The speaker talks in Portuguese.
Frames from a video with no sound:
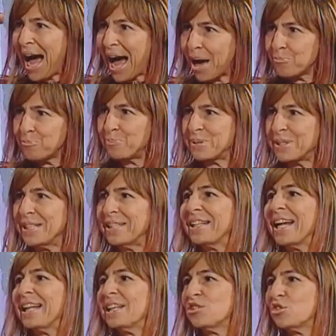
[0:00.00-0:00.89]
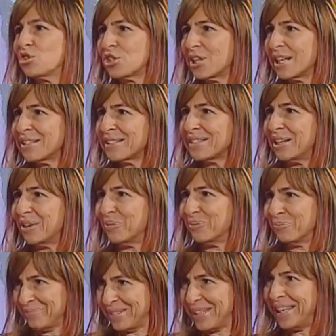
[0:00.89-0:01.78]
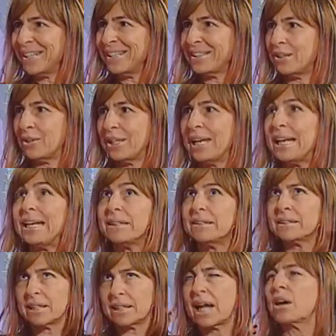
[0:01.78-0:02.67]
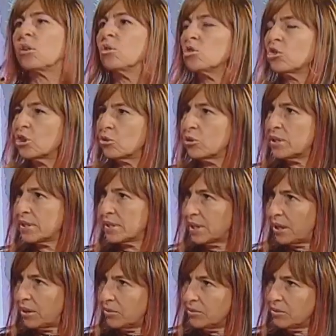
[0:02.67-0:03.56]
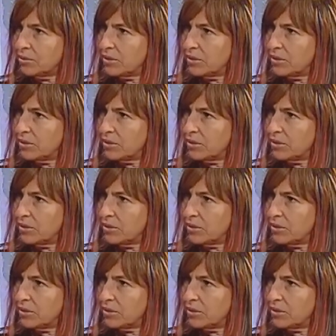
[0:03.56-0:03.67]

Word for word: ápice da legislação. Né? Então, ele entra também, na Constituição.